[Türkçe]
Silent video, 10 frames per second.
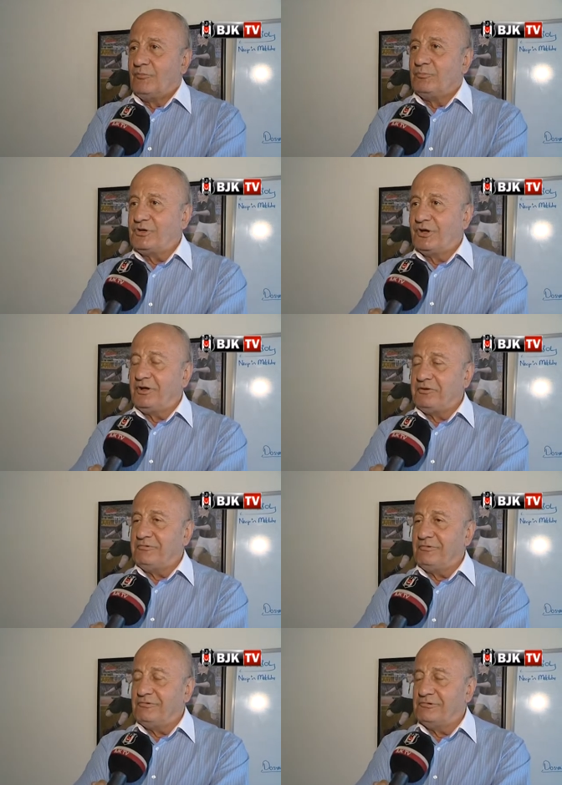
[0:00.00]
Bir kere
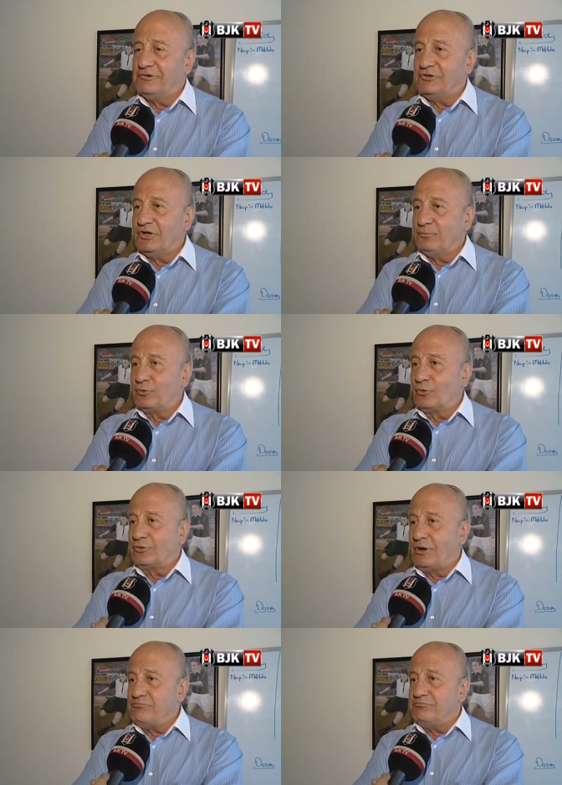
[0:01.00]
e, yeni
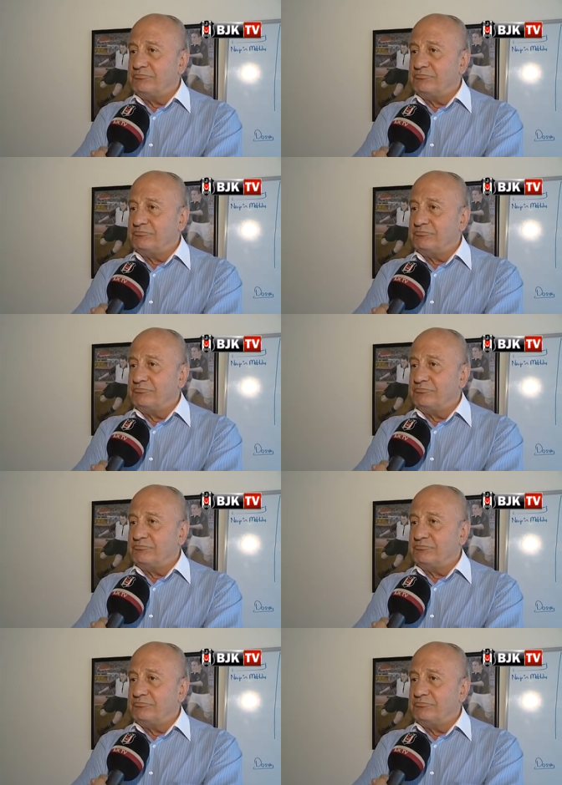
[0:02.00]
program